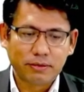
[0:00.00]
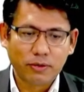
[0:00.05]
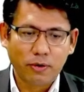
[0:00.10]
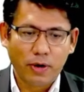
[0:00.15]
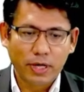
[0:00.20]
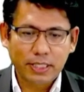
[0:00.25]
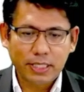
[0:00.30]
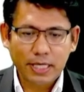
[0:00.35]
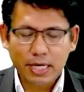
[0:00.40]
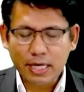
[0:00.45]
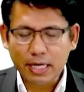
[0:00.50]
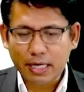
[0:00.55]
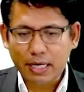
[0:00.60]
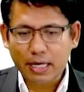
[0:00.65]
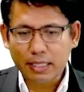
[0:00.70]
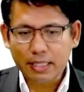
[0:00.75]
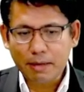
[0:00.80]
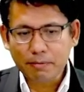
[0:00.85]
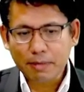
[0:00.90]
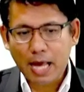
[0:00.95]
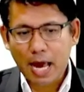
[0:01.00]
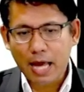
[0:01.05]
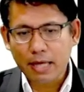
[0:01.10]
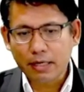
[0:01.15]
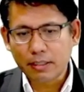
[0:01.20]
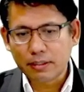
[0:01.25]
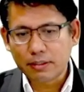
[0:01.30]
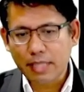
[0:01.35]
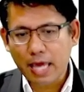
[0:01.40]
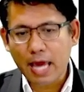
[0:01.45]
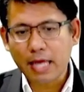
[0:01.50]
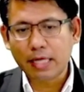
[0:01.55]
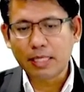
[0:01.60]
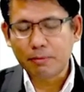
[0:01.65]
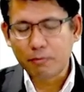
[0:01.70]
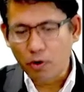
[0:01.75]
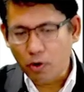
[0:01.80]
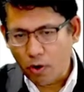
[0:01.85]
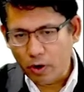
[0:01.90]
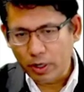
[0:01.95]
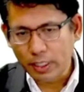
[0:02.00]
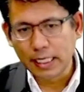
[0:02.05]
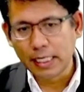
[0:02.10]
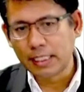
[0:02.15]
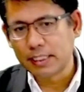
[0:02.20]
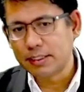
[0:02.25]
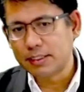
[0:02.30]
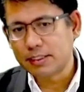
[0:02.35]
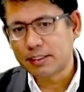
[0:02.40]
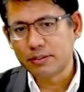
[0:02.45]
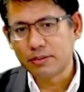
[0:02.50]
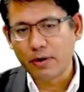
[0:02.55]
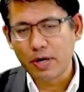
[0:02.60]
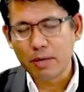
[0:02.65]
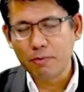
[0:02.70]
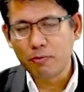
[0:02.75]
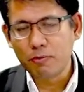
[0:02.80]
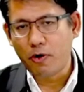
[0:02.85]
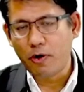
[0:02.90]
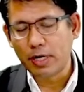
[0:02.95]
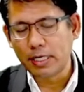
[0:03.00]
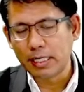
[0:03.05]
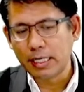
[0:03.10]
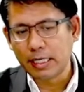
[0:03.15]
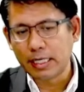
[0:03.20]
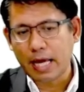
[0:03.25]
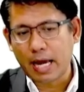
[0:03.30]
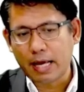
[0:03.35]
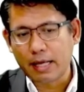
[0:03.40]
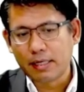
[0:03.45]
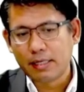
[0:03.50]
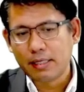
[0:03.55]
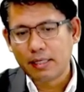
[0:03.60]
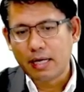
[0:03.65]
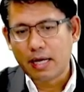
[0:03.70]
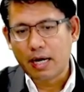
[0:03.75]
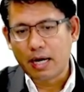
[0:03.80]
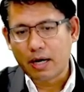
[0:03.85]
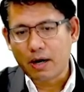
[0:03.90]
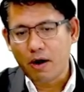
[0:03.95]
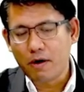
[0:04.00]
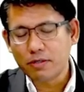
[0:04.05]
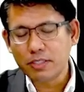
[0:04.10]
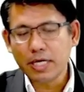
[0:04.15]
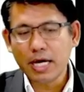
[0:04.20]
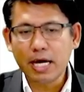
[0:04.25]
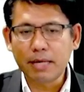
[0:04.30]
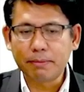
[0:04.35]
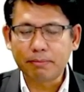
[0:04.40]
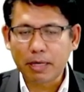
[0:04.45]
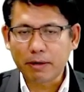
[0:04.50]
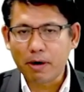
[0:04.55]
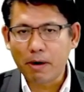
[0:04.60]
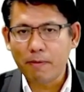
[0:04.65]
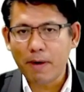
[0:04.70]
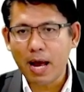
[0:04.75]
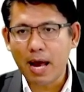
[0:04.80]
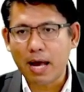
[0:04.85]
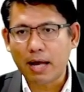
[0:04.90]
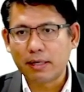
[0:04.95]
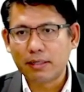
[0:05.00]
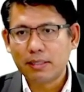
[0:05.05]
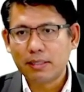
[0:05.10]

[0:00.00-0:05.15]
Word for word: โดยที่กระทำการแทนอีกบุคคลหนึ่งโดยคคลหนึ่งเนี่ยเขาเชิดหมายความว่า